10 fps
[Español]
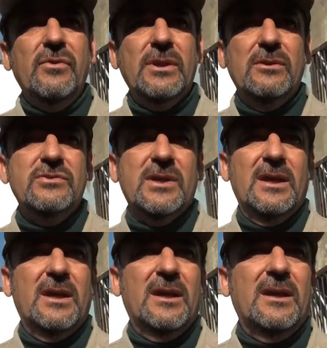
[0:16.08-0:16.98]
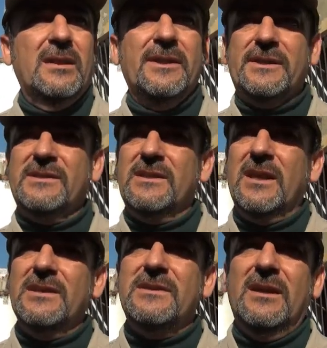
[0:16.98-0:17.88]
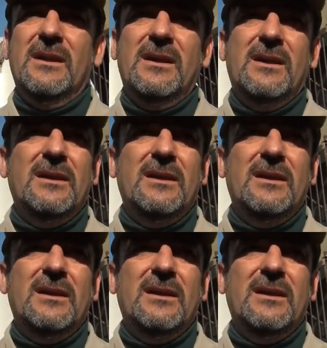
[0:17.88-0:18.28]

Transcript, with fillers: fue una lucha de resistencia